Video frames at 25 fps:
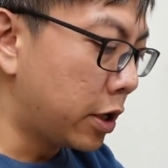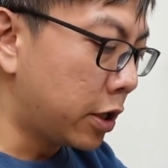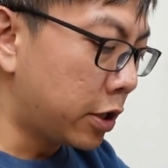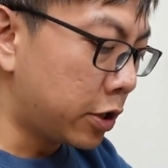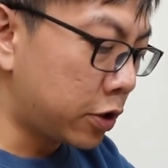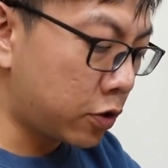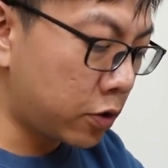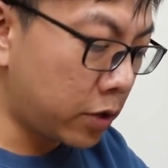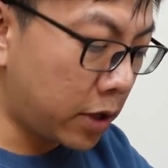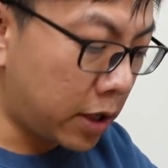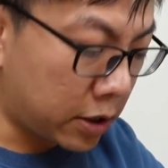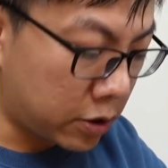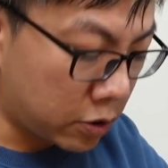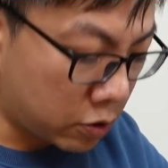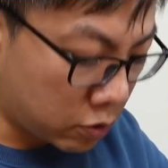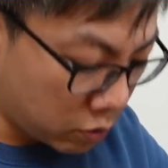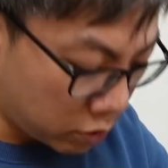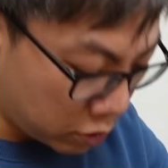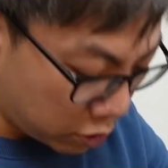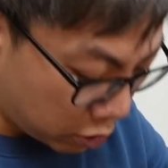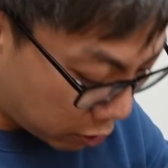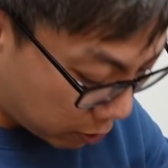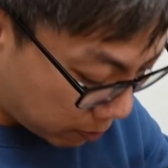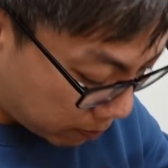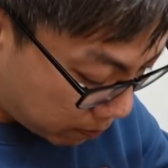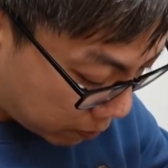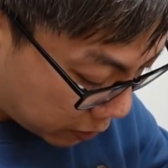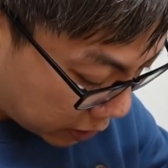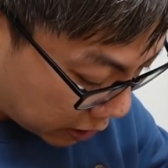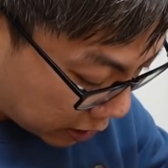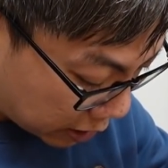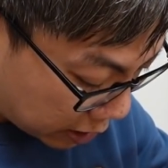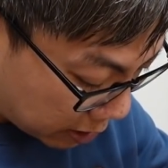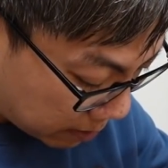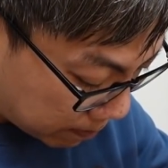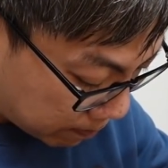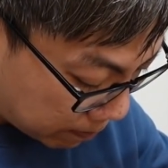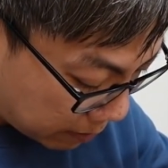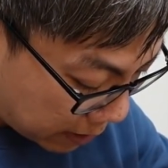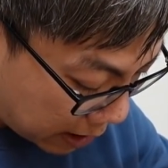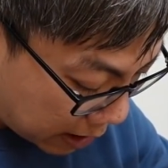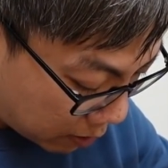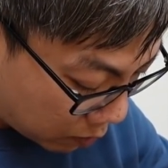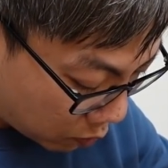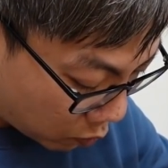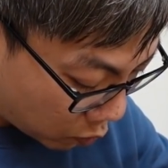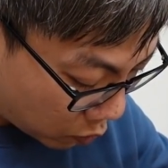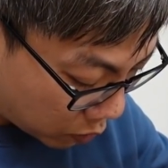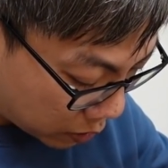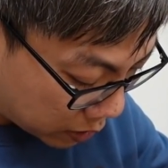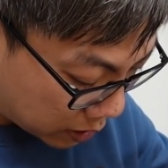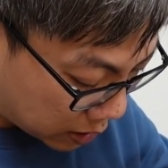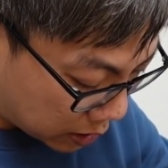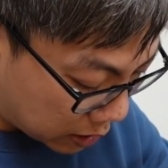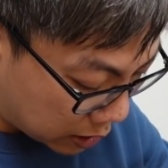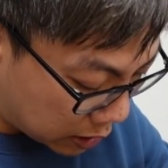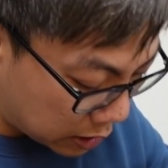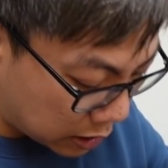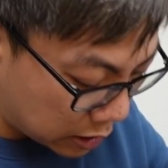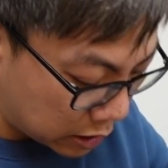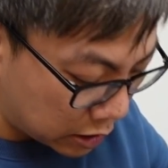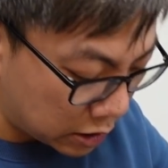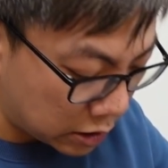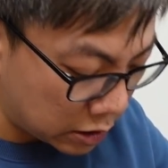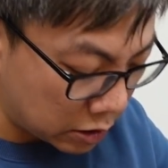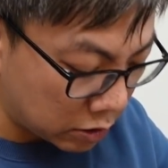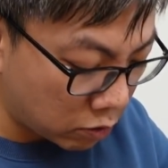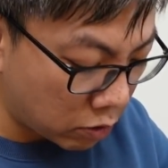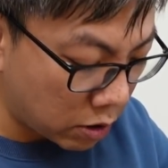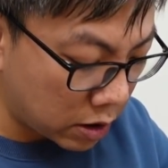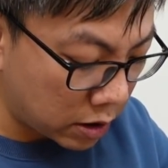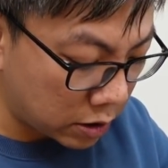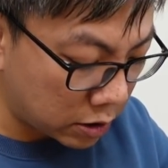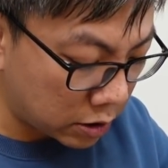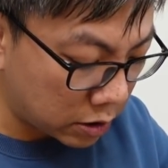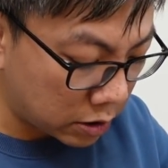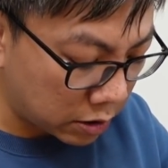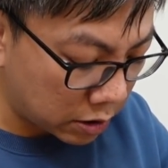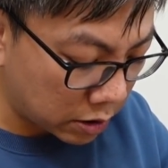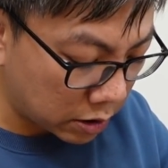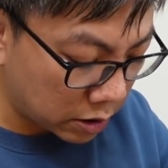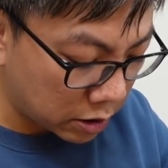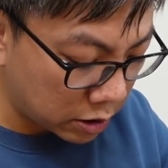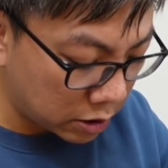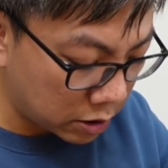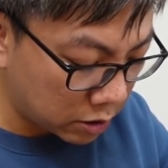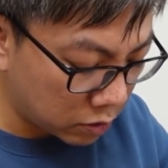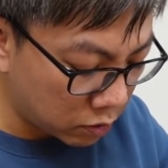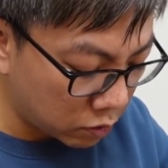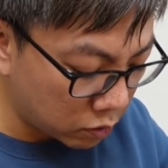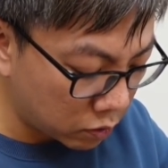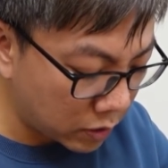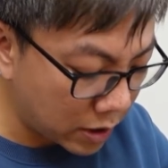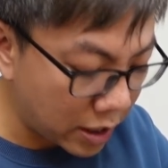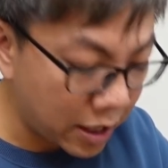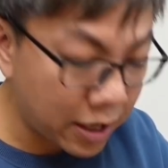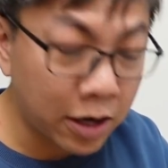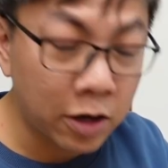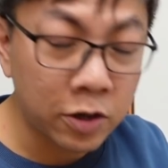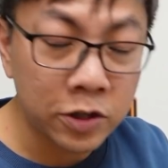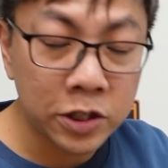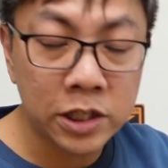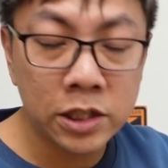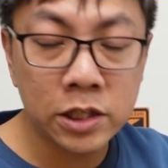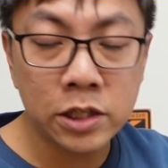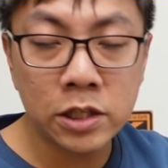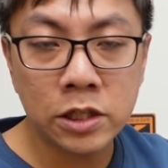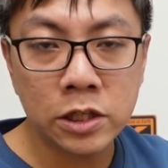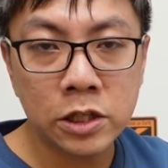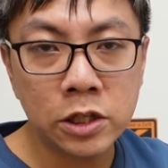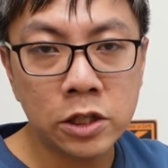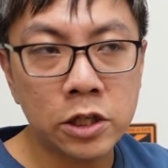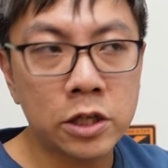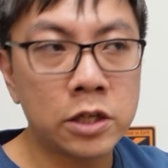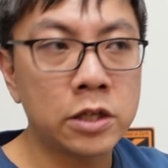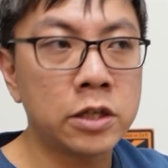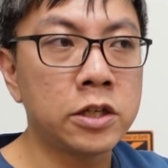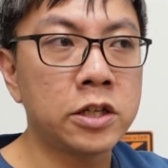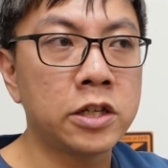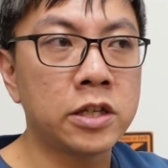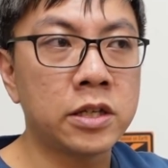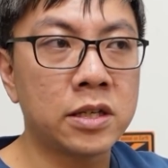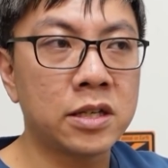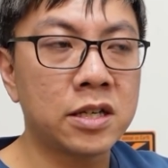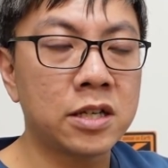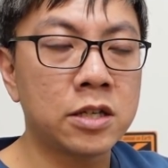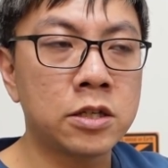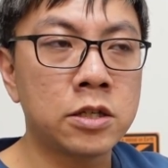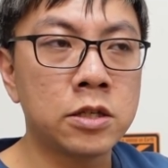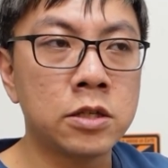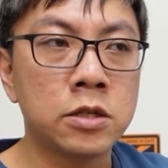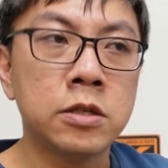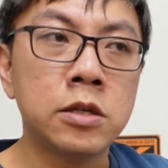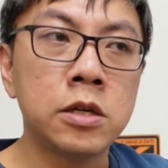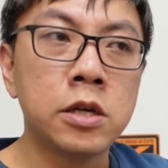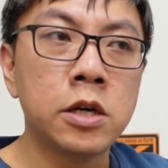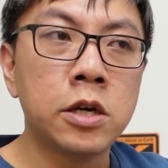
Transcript: 虽然说有比一般我自己习惯的刻度还要细一点点，但是